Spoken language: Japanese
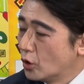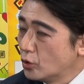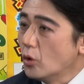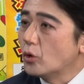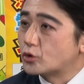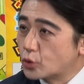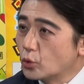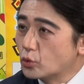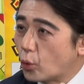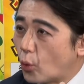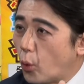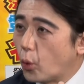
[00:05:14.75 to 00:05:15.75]
なんかちょっ
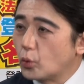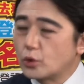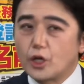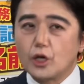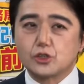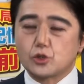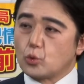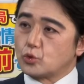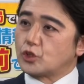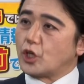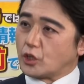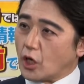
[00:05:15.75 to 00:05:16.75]
とこう継承を
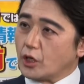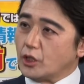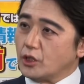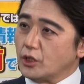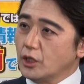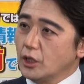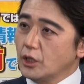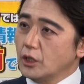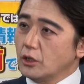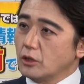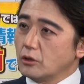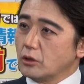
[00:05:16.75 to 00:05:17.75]
つけたり、うん、
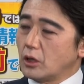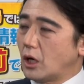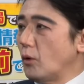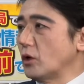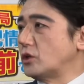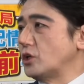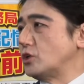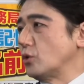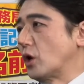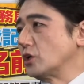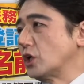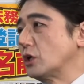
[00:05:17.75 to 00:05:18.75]
変わってきて
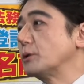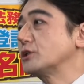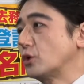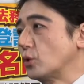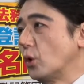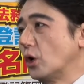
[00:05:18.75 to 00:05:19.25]
る感じありますけど、ね、